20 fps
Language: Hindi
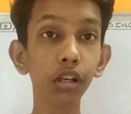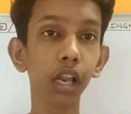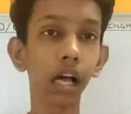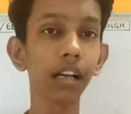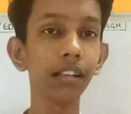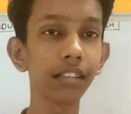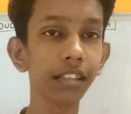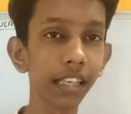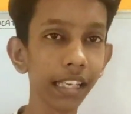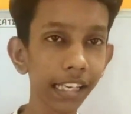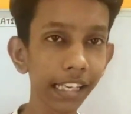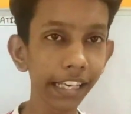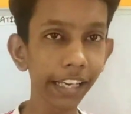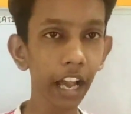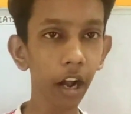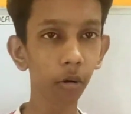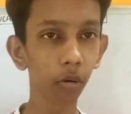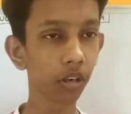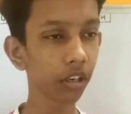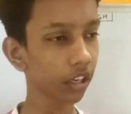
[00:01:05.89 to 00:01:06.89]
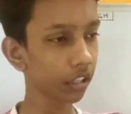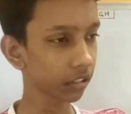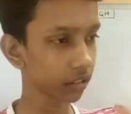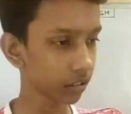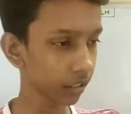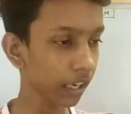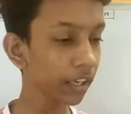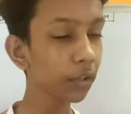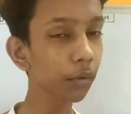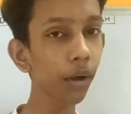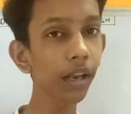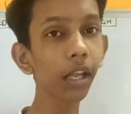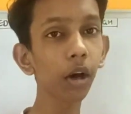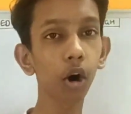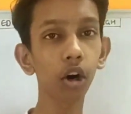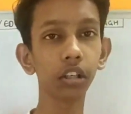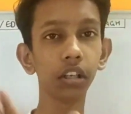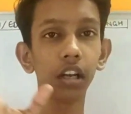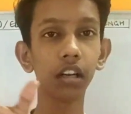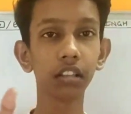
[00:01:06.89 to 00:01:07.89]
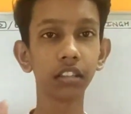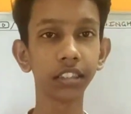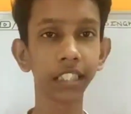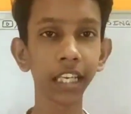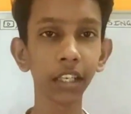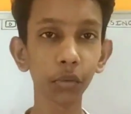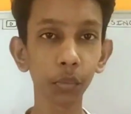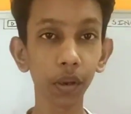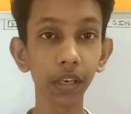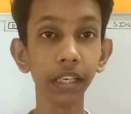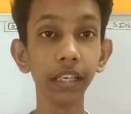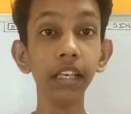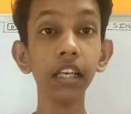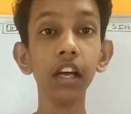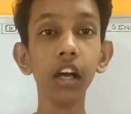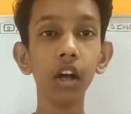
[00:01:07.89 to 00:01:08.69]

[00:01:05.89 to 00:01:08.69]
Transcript: क्लास के लिए लेके आया हूँ क्लास नाइन्थ वाले और क्लास टेंथ वाले